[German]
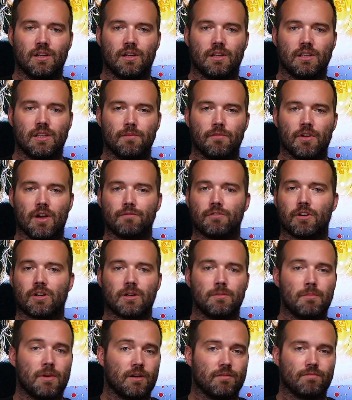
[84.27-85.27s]
in dem wir einfach
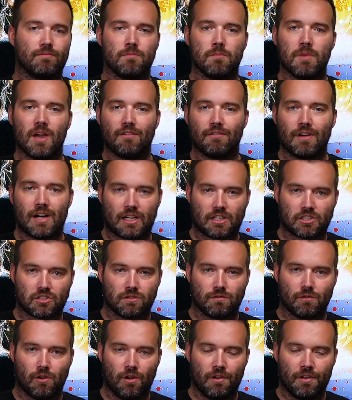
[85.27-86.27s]
immer mehr
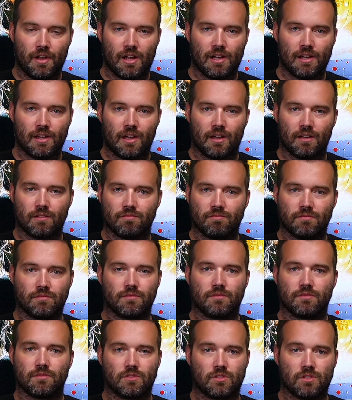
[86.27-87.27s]
wachsen wollen, alle
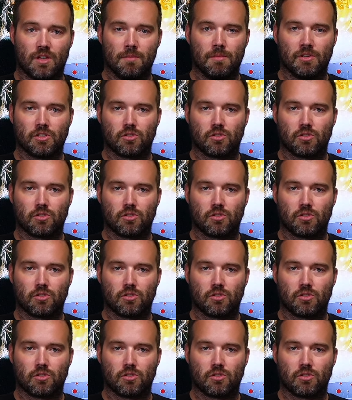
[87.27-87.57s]
immer